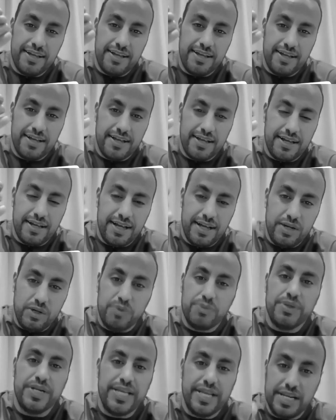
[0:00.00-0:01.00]
آه،
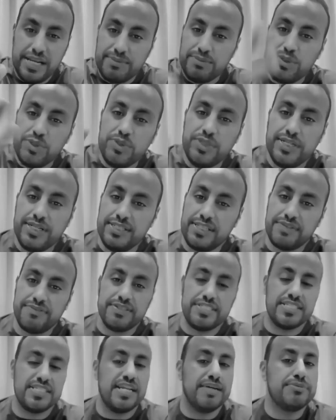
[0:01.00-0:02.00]
العمرية اللي موجودة عندي في
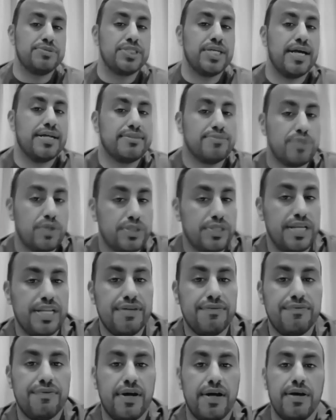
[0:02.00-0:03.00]
السناب شات
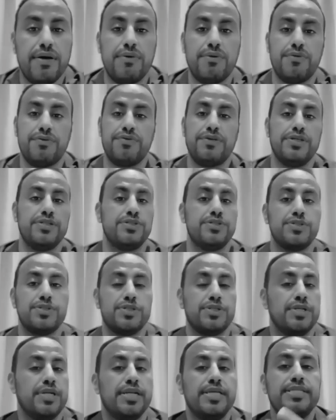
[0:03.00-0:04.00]
مختلفة وفي
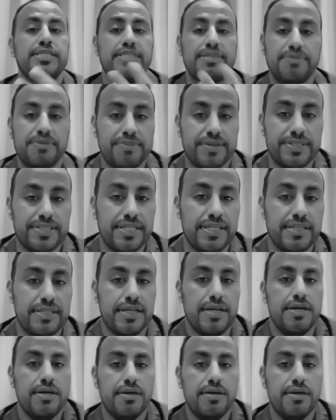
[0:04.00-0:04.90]
جزء ليس ببسيط